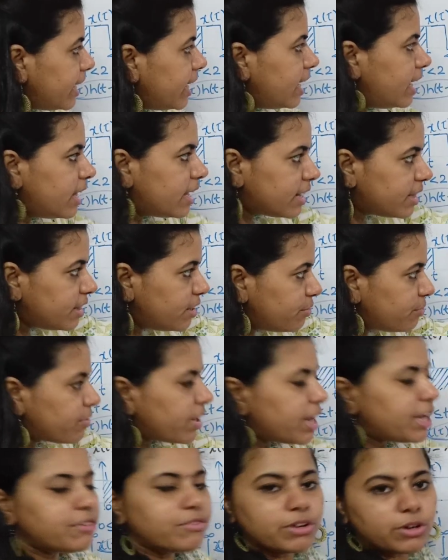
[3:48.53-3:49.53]
த்ரீலேருந்து
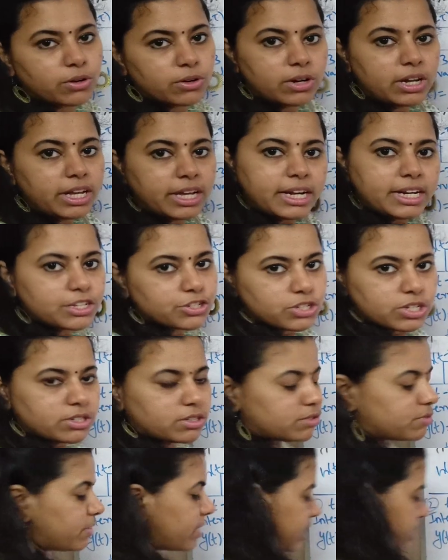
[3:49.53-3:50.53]
ஃபைவுக்குள்ளே என்ன
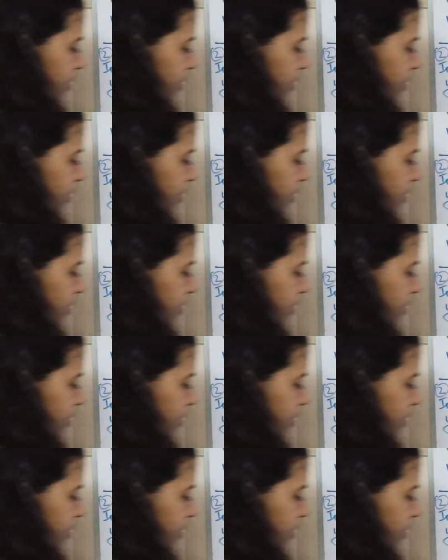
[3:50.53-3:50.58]
சேஞ்சஸ்